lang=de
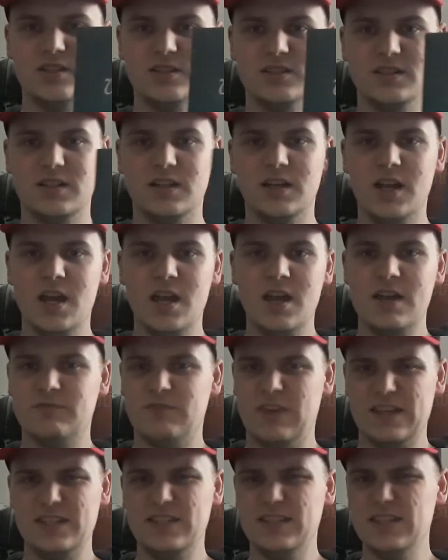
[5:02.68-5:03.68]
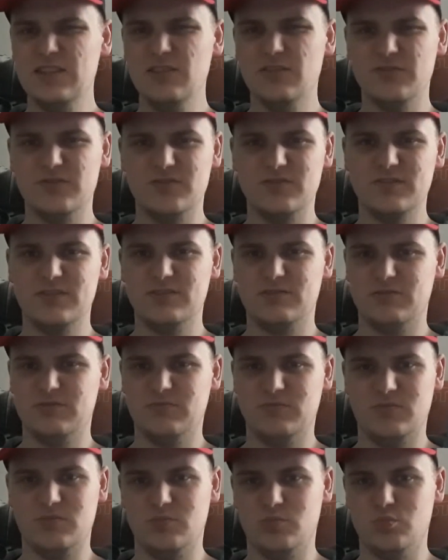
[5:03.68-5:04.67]
da, wäre ich nie auf so, ein, so
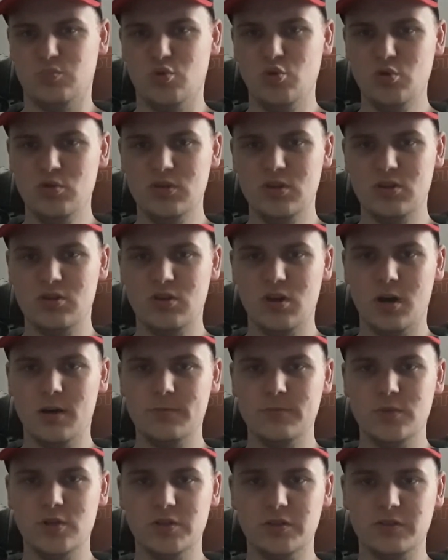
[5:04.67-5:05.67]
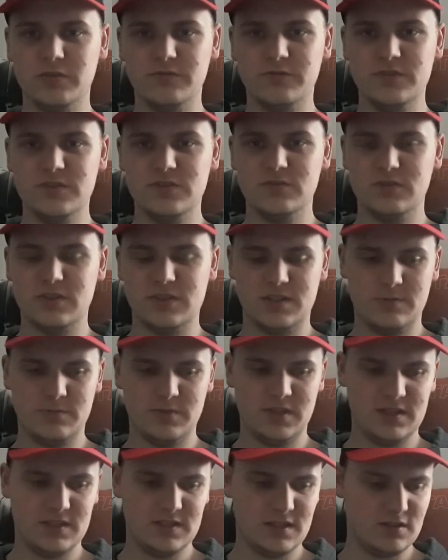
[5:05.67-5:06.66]
ein Buch gekommen irgendwie so. Das habe ich
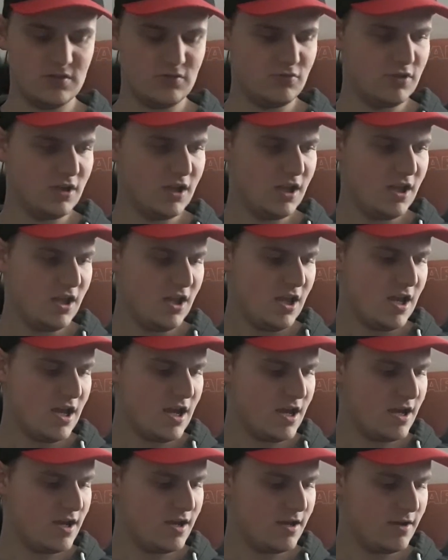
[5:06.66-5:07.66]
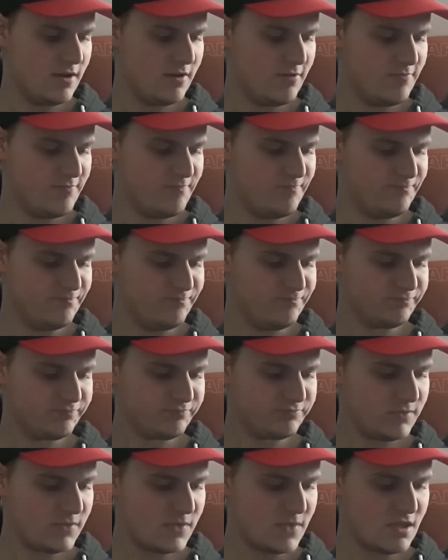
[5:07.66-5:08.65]
jetzt halt nur ähm,
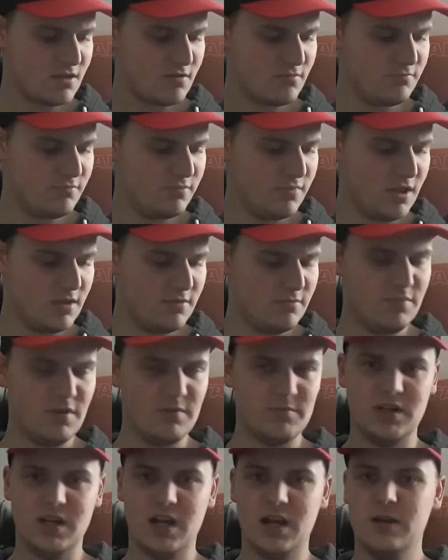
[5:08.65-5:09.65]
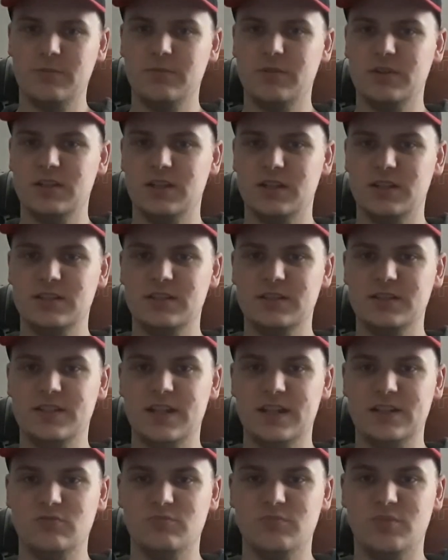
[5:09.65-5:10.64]
äh, bei meiner Arbeit halt
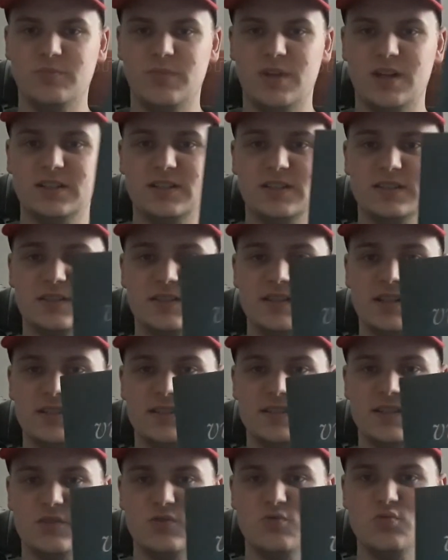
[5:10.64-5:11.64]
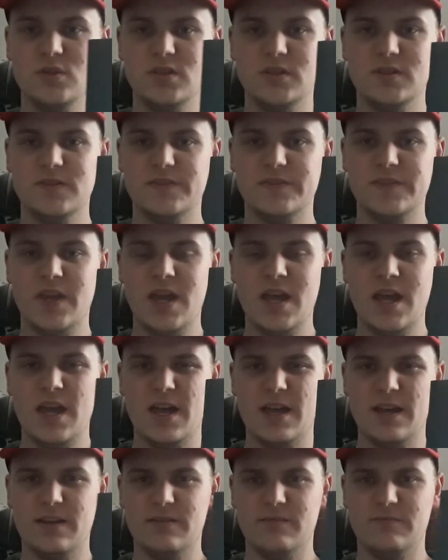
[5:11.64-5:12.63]
entdeckt und bemerkt, dass das halt sehr gut ist.
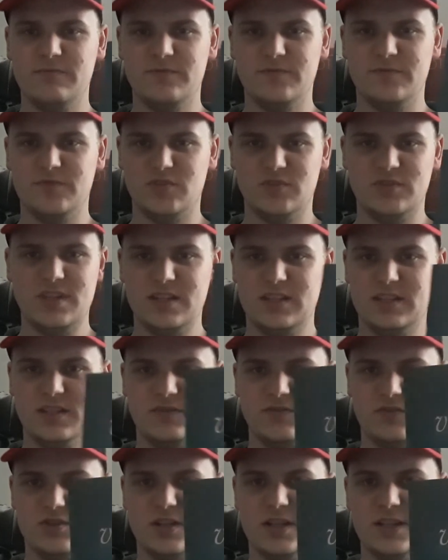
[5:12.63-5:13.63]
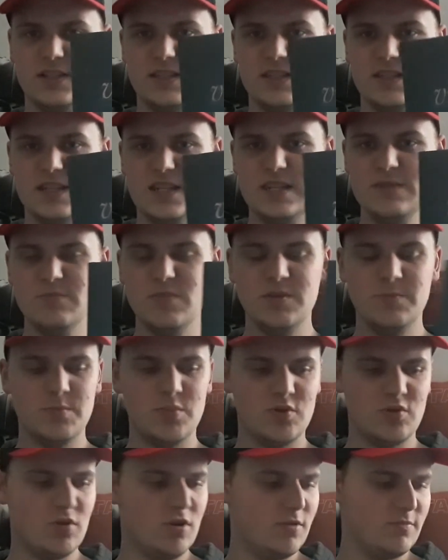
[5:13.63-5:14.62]
Ähm, sonst hätte ich das wahrscheinlich nie
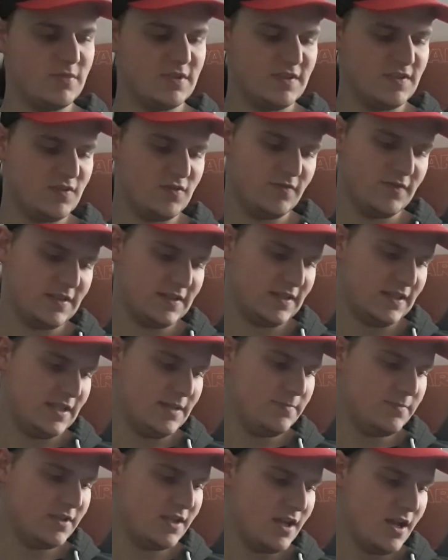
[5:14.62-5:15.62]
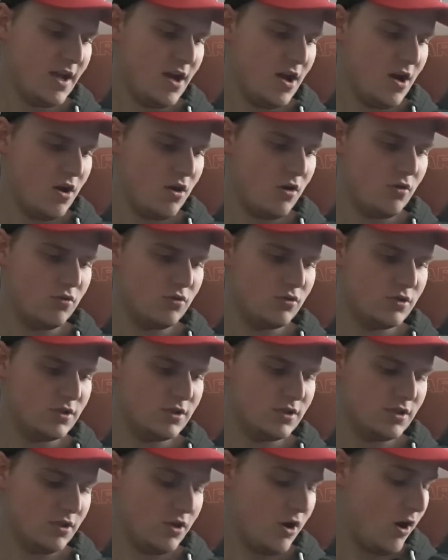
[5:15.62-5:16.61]
mitbekommen, dass es sowas gibt
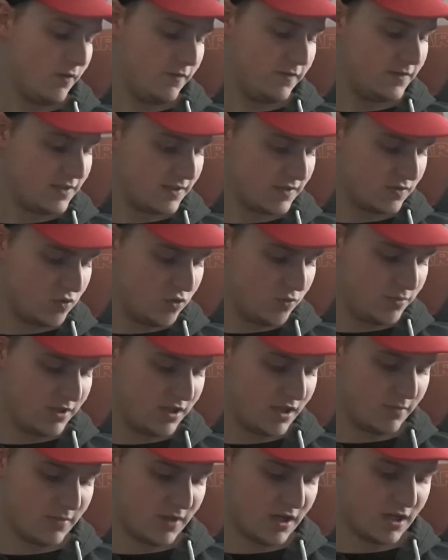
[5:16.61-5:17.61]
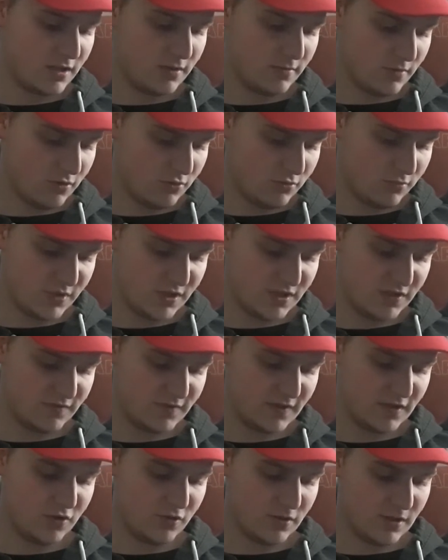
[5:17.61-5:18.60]
und hoffe, dass Kobi Yamada
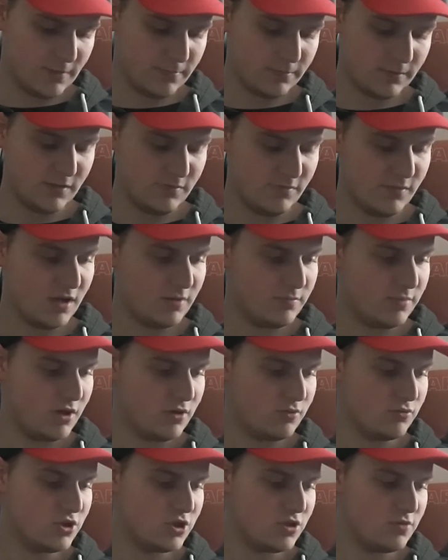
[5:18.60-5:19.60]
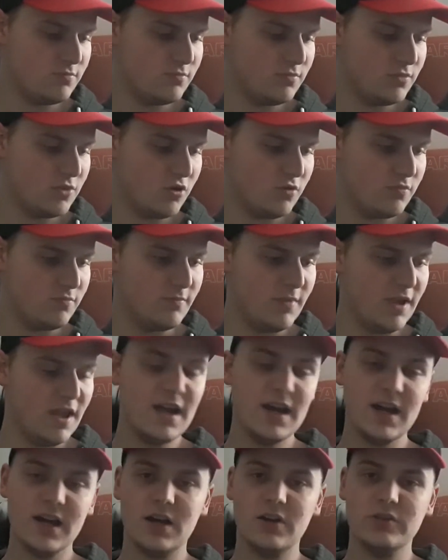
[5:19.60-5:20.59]
bzw. auch Gabriel Baruch noch mehr
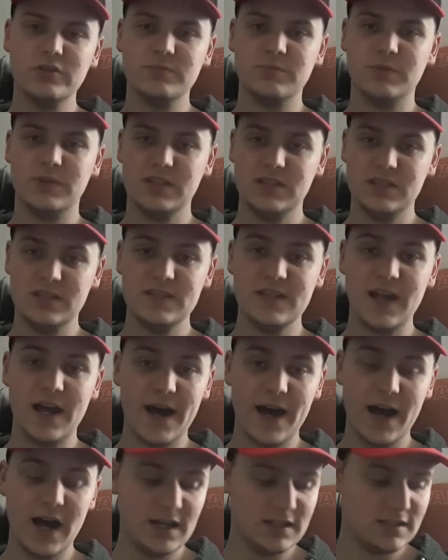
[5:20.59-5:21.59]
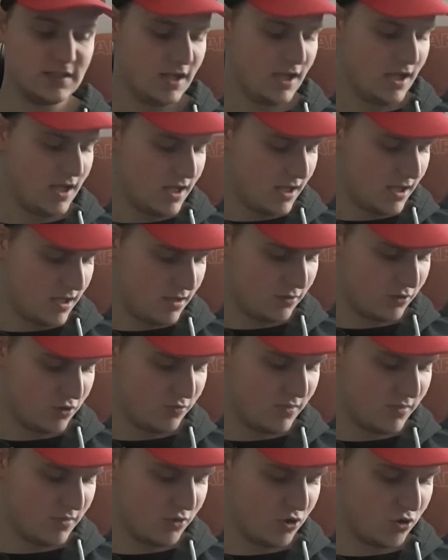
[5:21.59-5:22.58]
herausbringen in dieser Art. Äh,
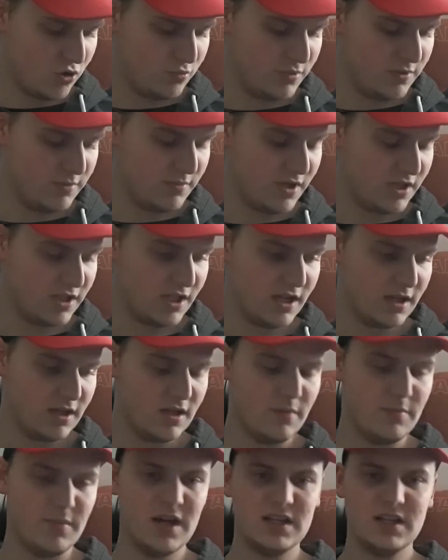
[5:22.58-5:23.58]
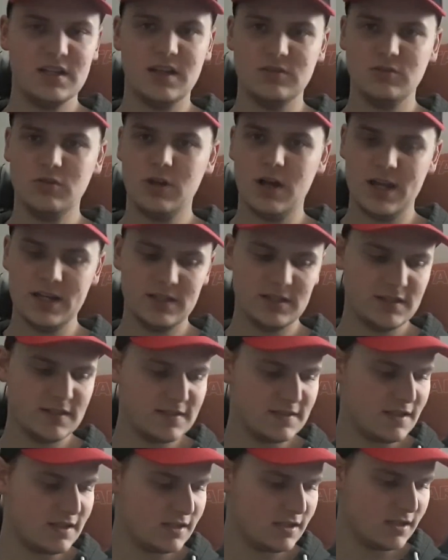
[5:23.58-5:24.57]
Kobi Yamada hat noch andere
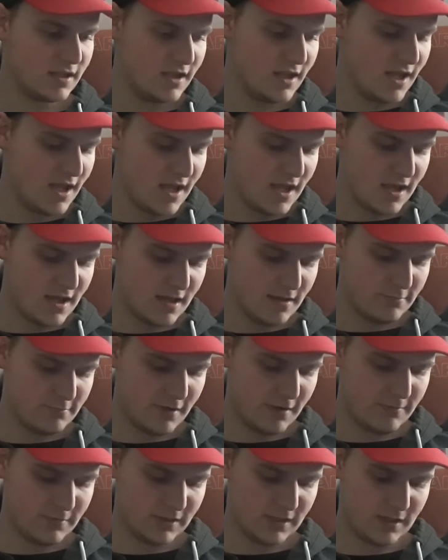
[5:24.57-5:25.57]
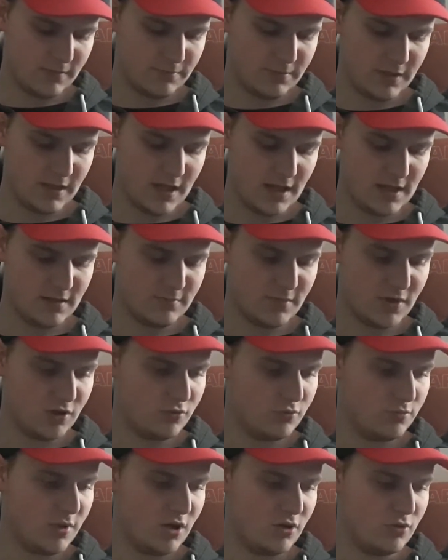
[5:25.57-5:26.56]
Sachen, ähm, aber Gabriel
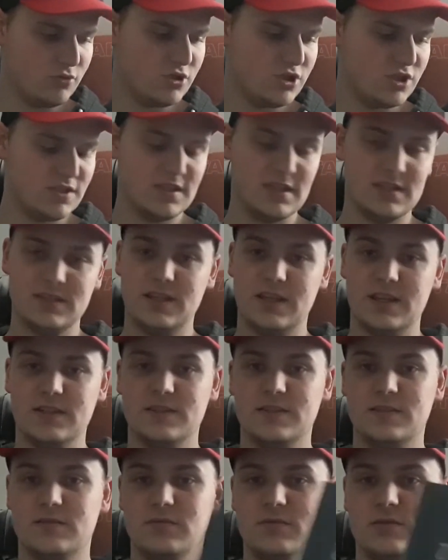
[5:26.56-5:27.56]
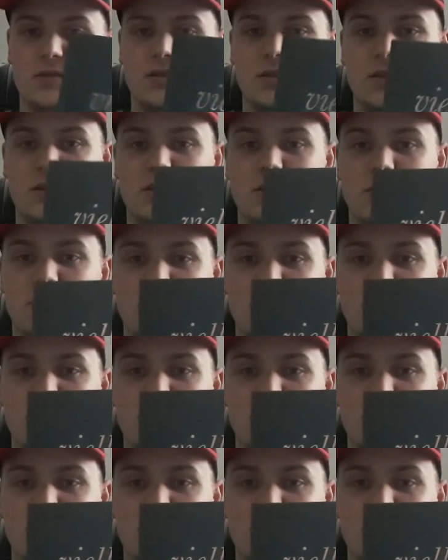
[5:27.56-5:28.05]
Baruch ist das erste, äh,